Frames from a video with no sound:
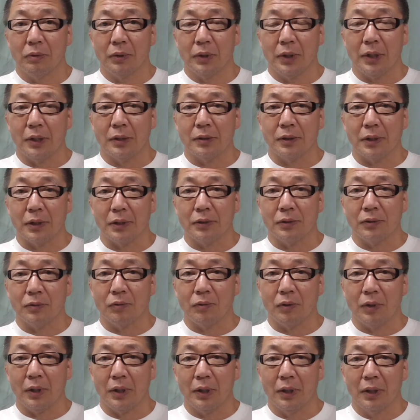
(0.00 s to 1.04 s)
検査っていう
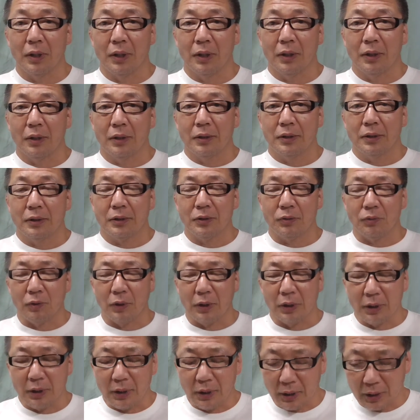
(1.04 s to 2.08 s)
のは必要
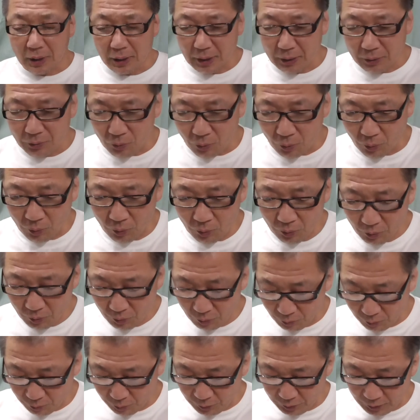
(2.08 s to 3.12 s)
なんだかなと
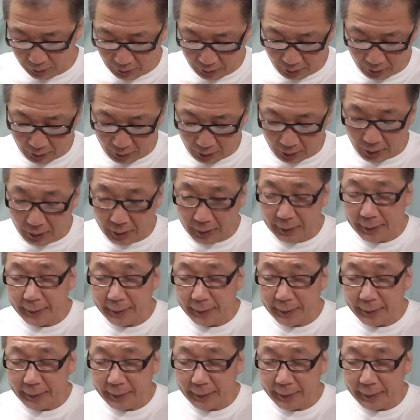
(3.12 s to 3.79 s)
思いながら